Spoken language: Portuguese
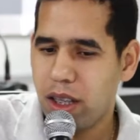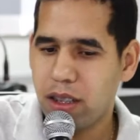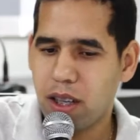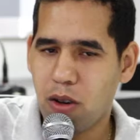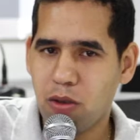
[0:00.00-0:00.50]

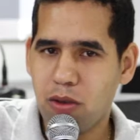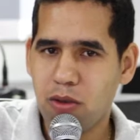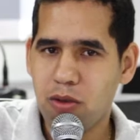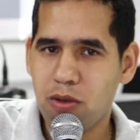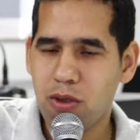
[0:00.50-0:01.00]
Então,
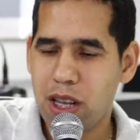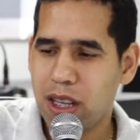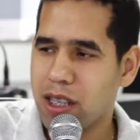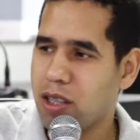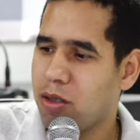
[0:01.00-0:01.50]
o, a
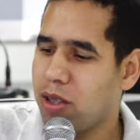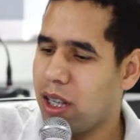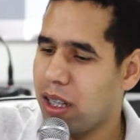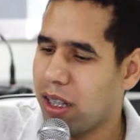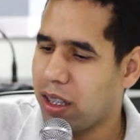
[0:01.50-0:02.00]
questão
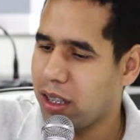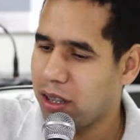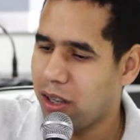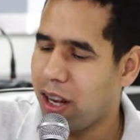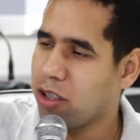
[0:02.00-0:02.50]
da, da,
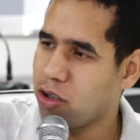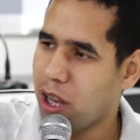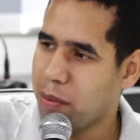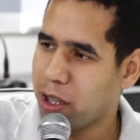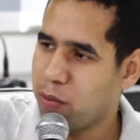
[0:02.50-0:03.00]
do
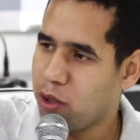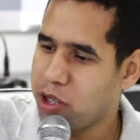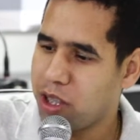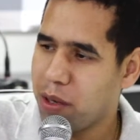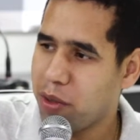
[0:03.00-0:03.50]
relacionamento
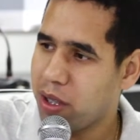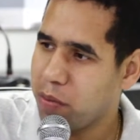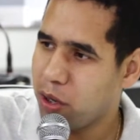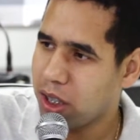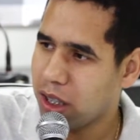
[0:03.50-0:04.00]
político é muito
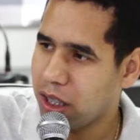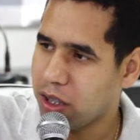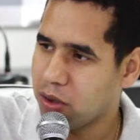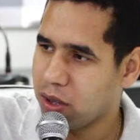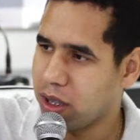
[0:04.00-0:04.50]

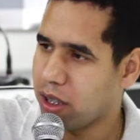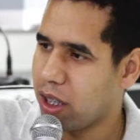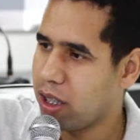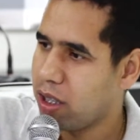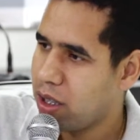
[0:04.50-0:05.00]
importante hoje,
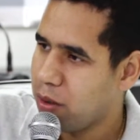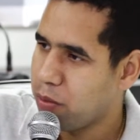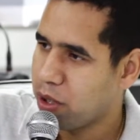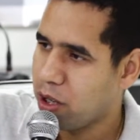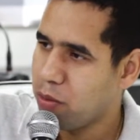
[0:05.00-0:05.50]
né?
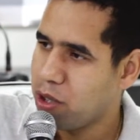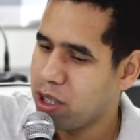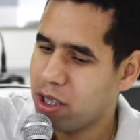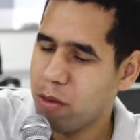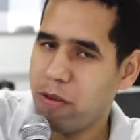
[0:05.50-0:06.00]
Porque o,
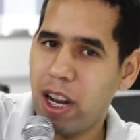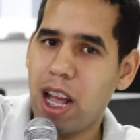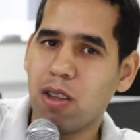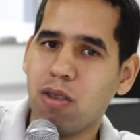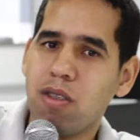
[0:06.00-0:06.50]
município, o
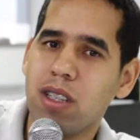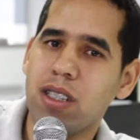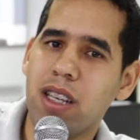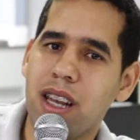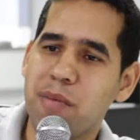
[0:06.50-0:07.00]
vereador,
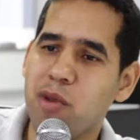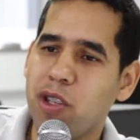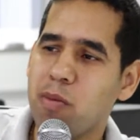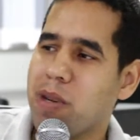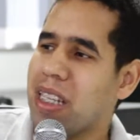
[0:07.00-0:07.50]
assim, ele é,
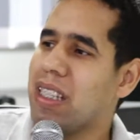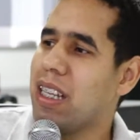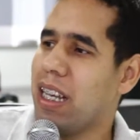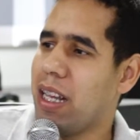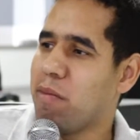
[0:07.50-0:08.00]
muito
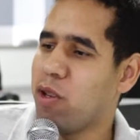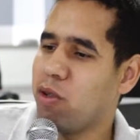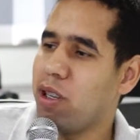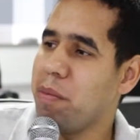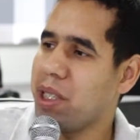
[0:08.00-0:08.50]
ele é
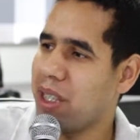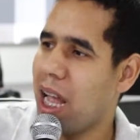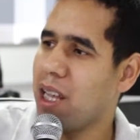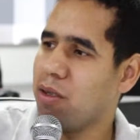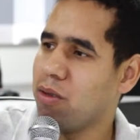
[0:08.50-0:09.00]
muito
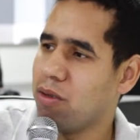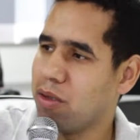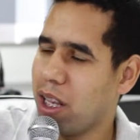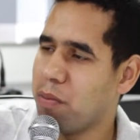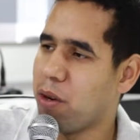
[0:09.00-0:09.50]
limitado
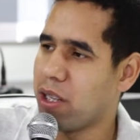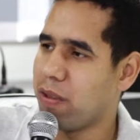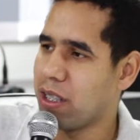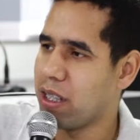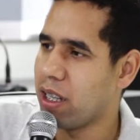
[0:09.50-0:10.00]
no que ele pode
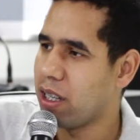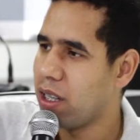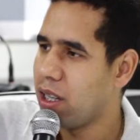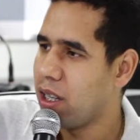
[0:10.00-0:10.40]
fazer.